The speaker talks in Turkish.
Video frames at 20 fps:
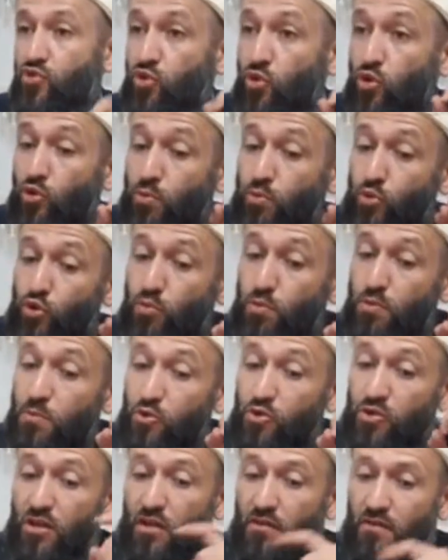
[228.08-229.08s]
Çok büyük bir
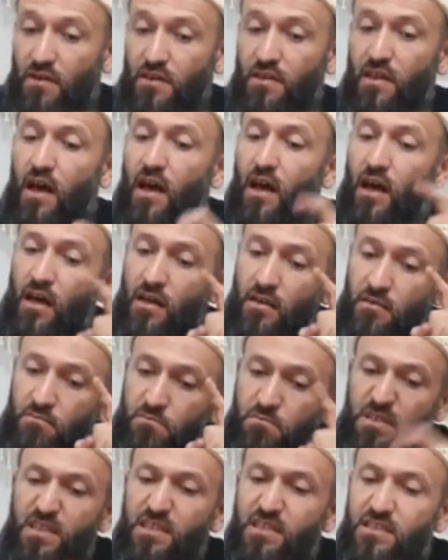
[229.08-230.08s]
mükafat.
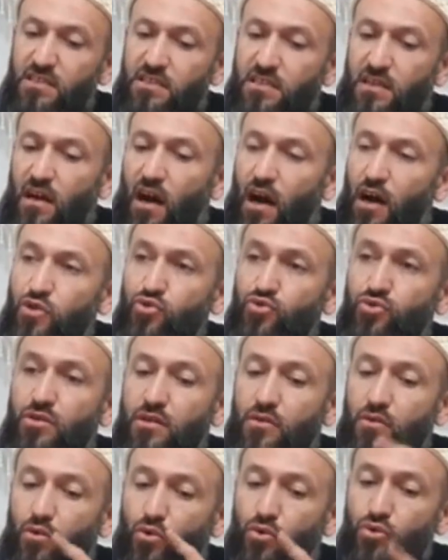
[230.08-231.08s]
Bir kişi aşure
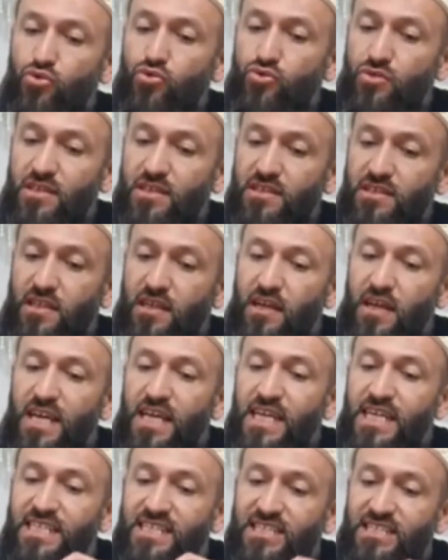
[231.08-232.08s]
günü oruç tutarsa
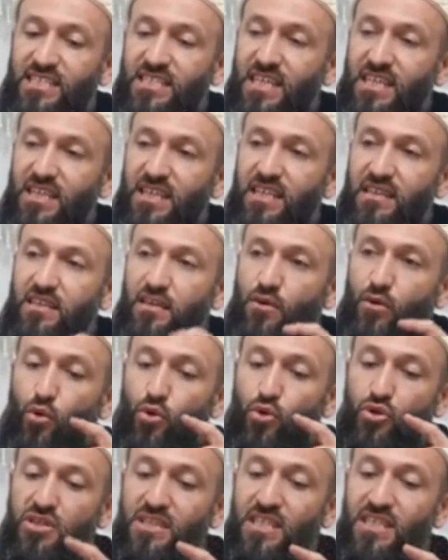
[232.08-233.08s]
cennette
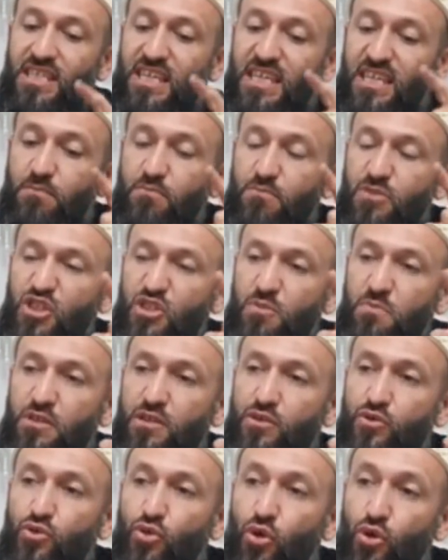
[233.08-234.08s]
o kişiye 70
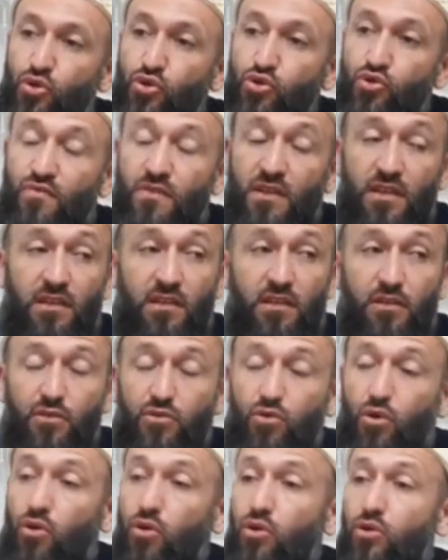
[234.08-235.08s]
bin köşk
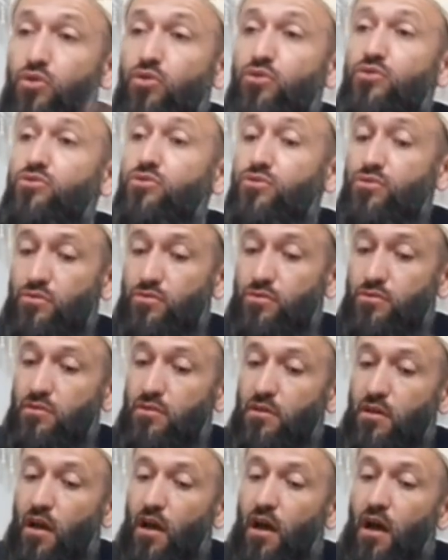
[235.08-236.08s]
veriliyor.
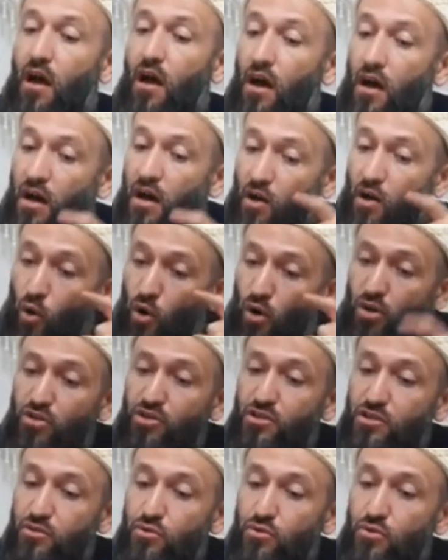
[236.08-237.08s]
O
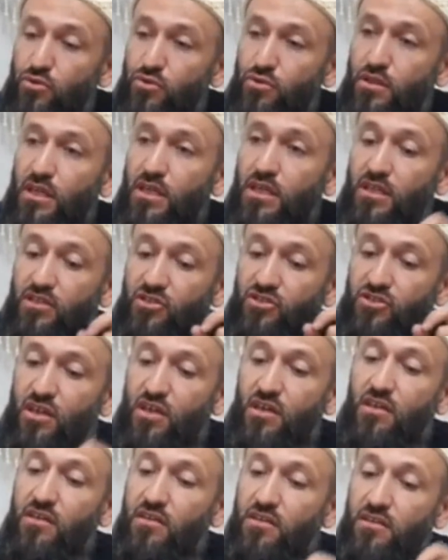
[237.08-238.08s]
kişi diyor
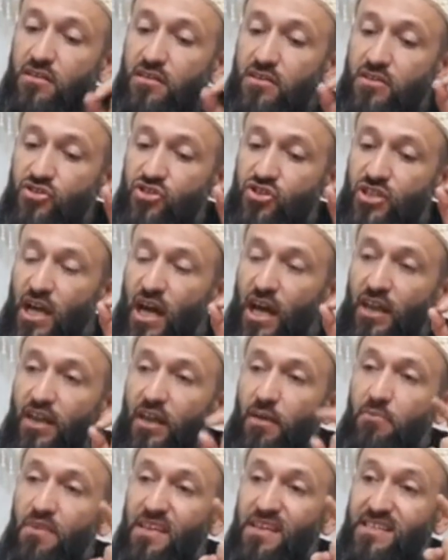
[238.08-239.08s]
canını
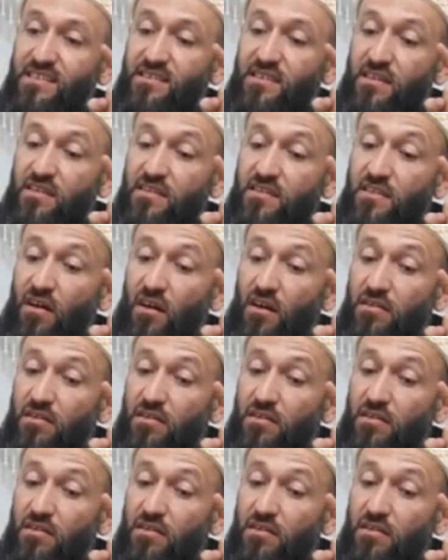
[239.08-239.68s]
cehennemden satın